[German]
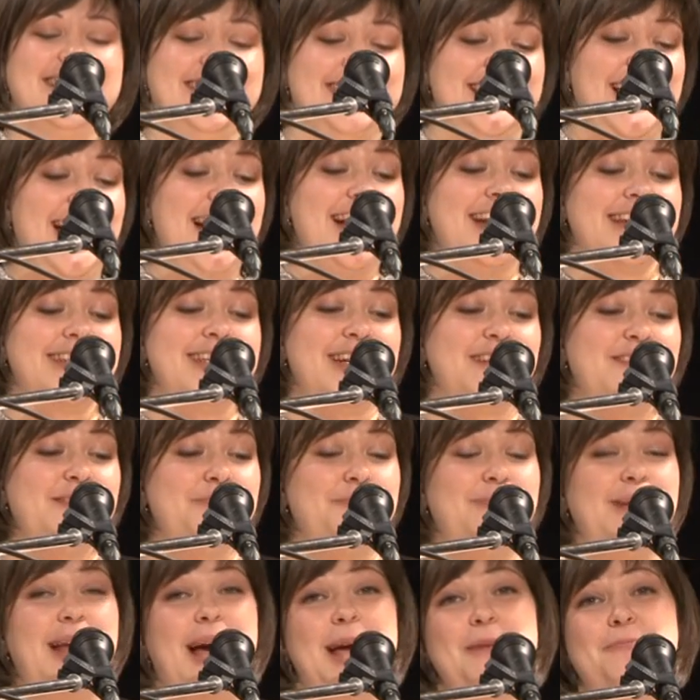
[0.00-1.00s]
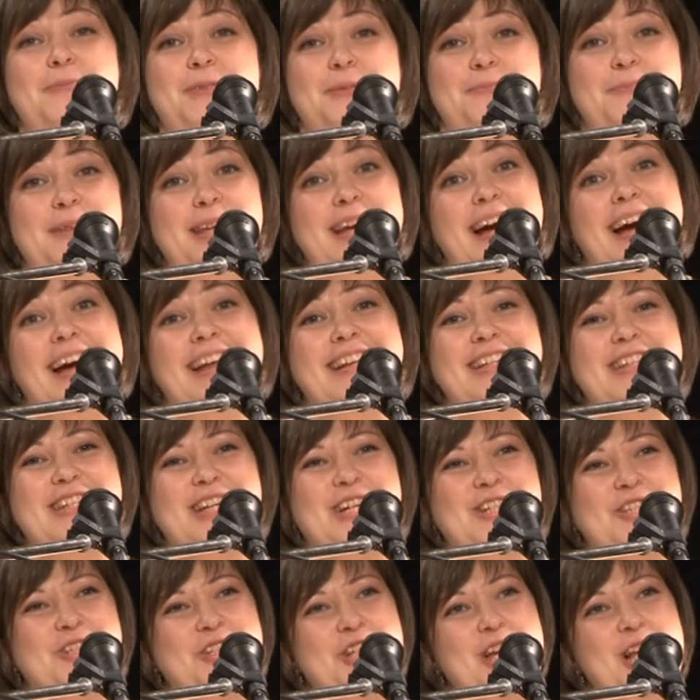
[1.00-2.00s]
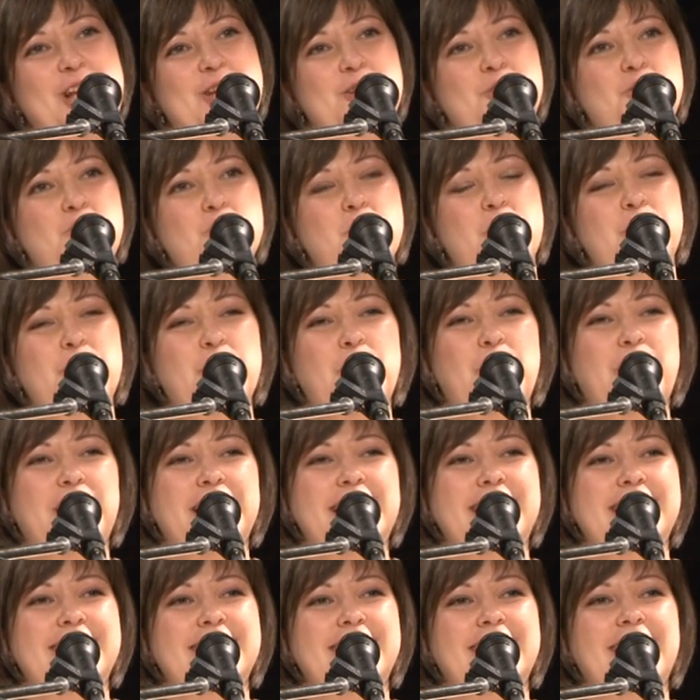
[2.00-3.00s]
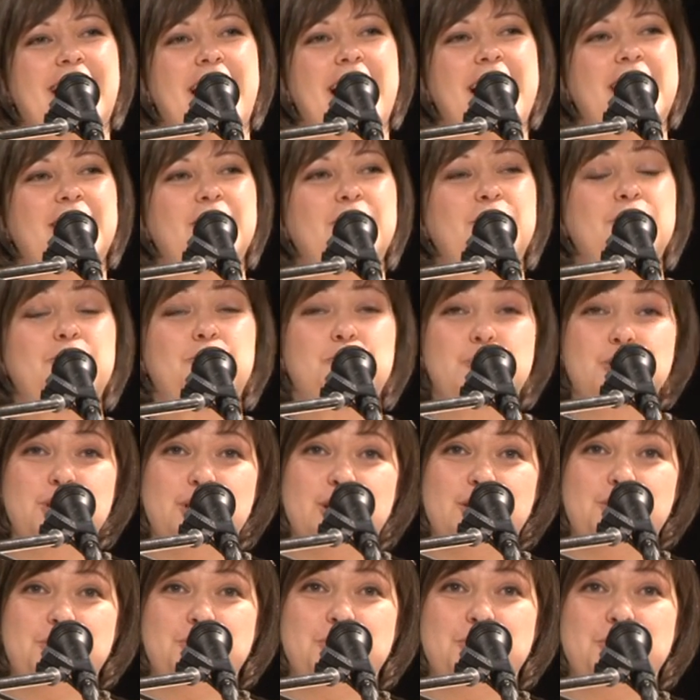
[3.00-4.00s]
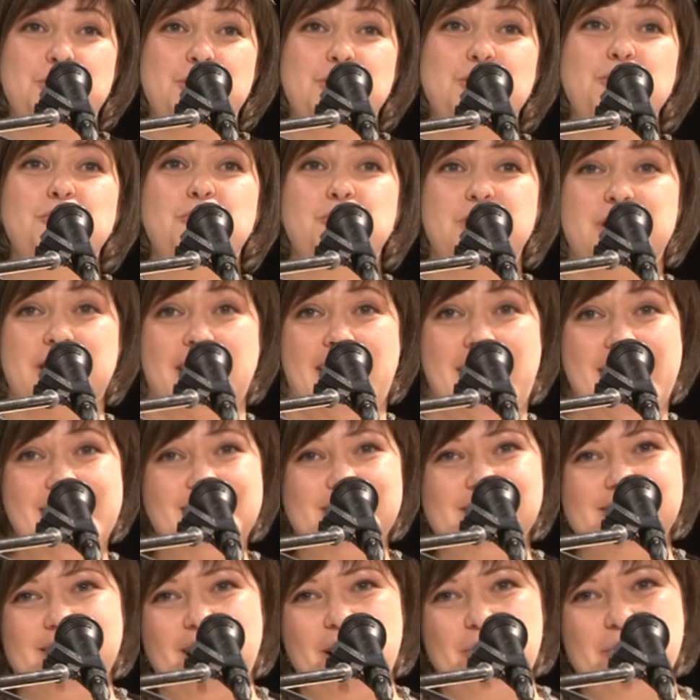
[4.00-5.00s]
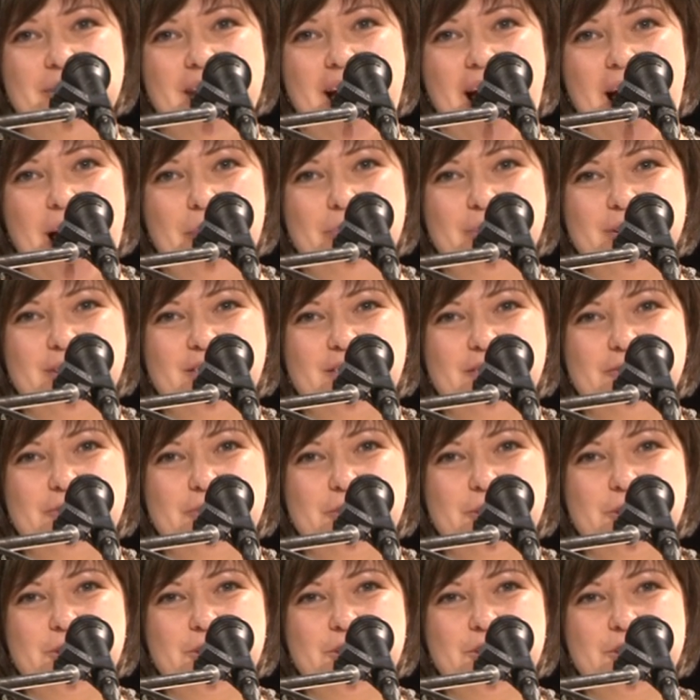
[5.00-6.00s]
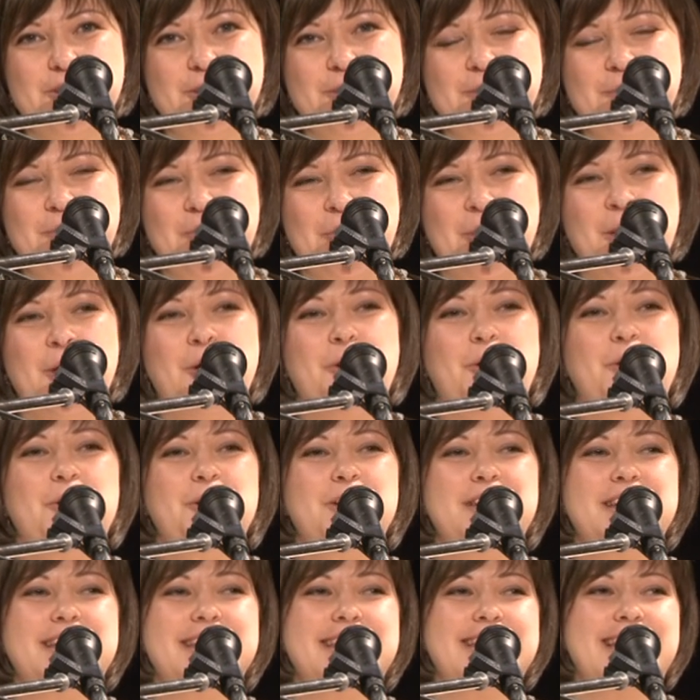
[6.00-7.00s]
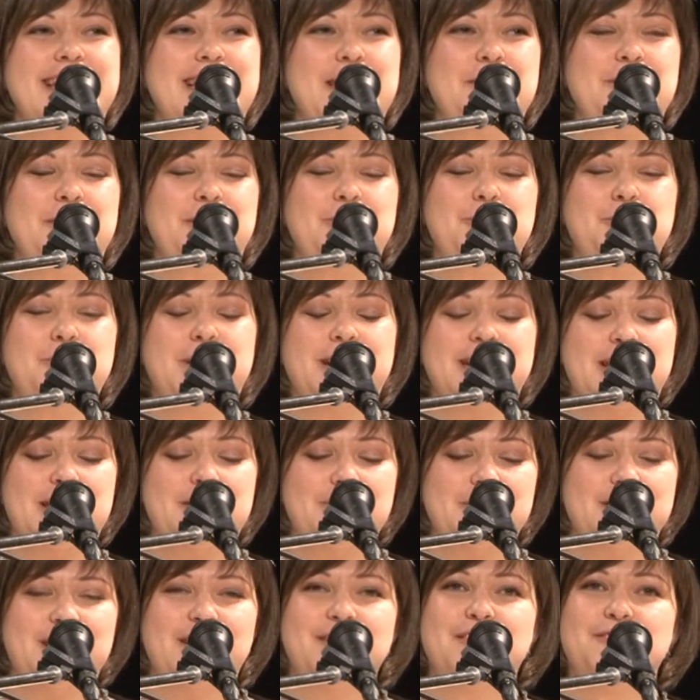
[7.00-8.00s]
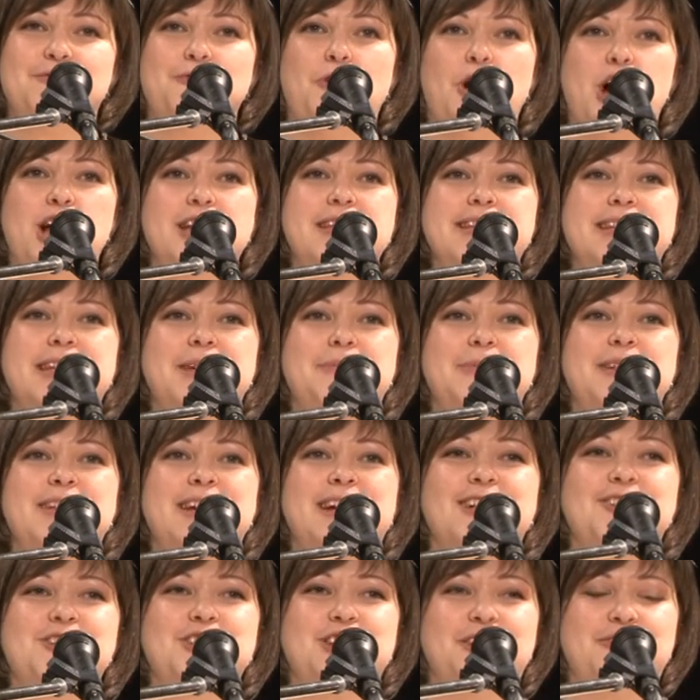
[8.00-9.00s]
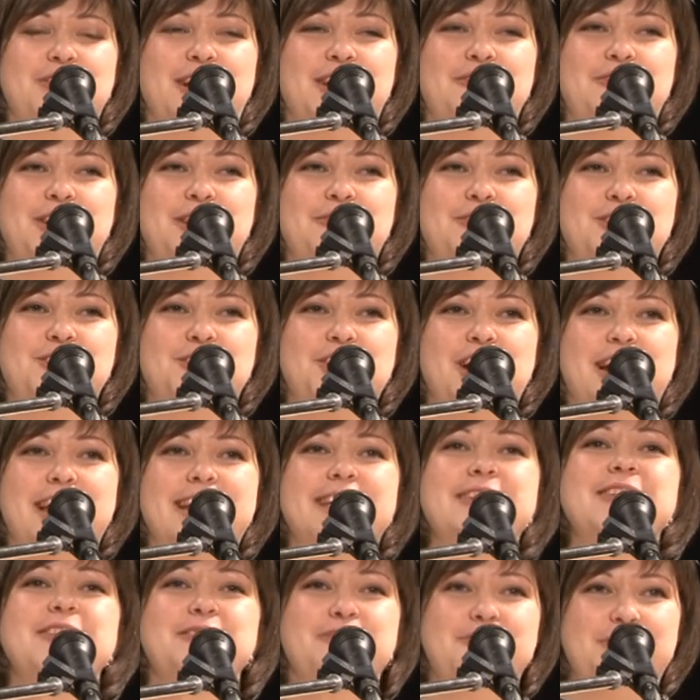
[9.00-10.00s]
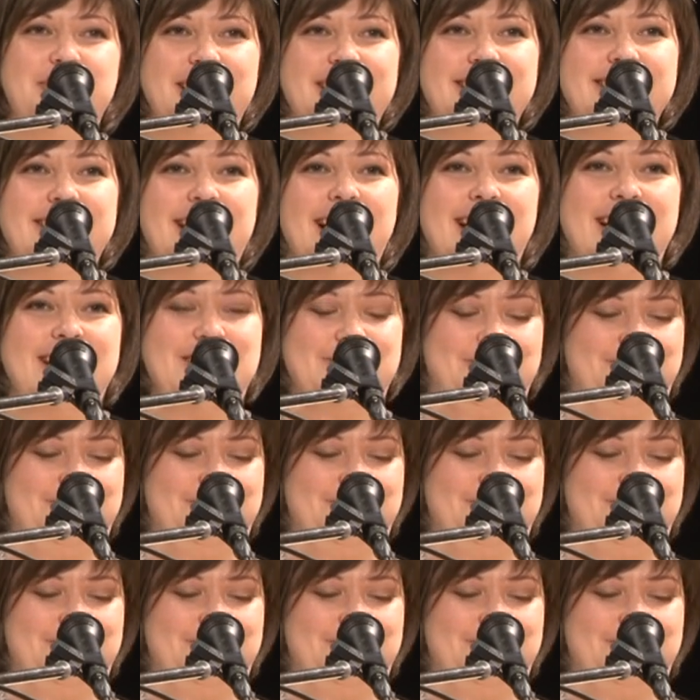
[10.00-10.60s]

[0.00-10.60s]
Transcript: Ja, jetzt bleibt mir an der Stelle nur noch Ihnen einen wunderschönen, unterhaltsamen Abend zu wünschen und ich gebe, übergebe das Wort hiermit an Stefan Wefelscheid. Vielen Dank.